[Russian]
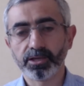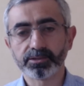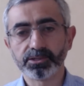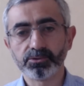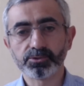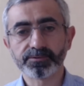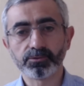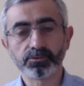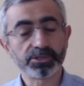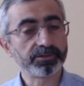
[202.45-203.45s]
отдают
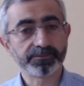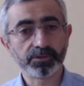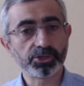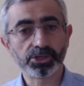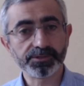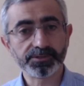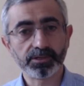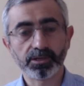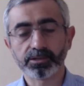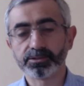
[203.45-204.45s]
свою, свои
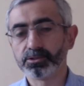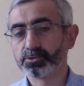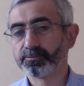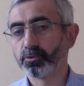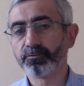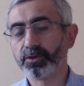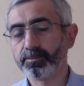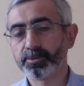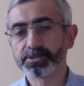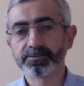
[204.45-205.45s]
жизни, отдают свое
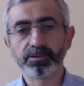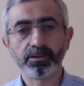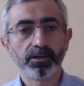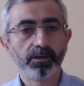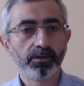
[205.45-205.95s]
время, свои